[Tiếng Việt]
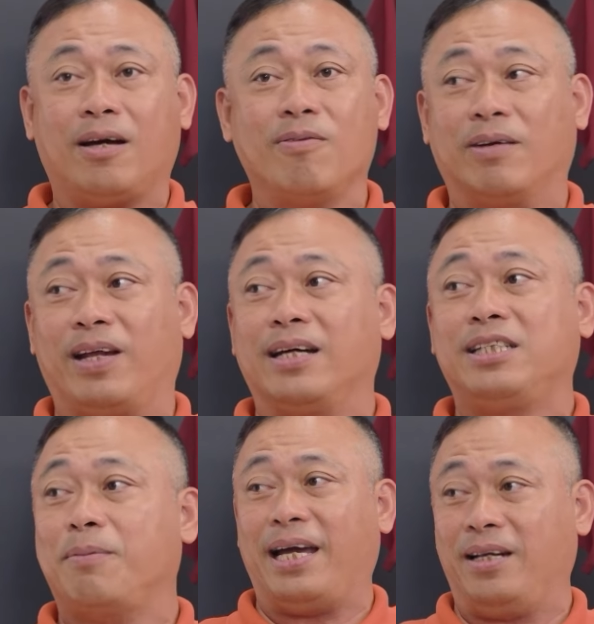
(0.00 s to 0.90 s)
không cần phải là người
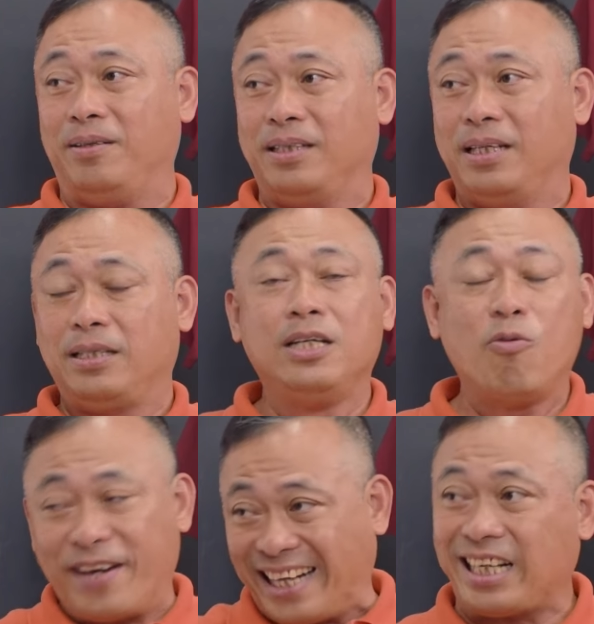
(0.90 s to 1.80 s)
chia đâu. Vâng. Nhưng ông
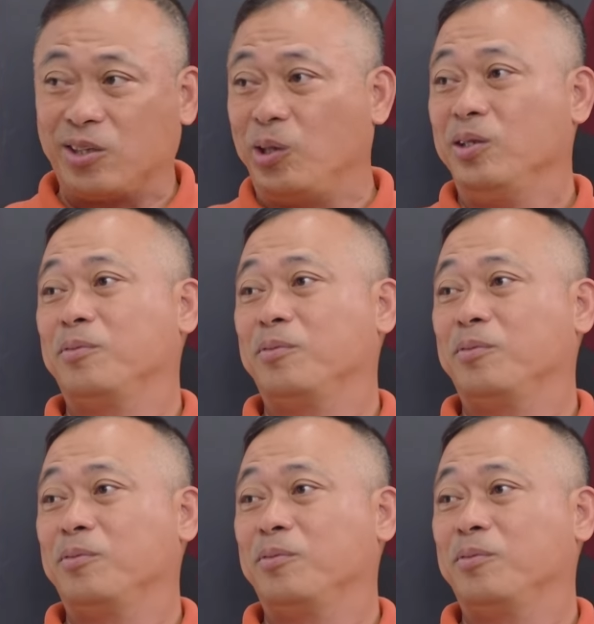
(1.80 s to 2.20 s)
phải đá chắc thôi.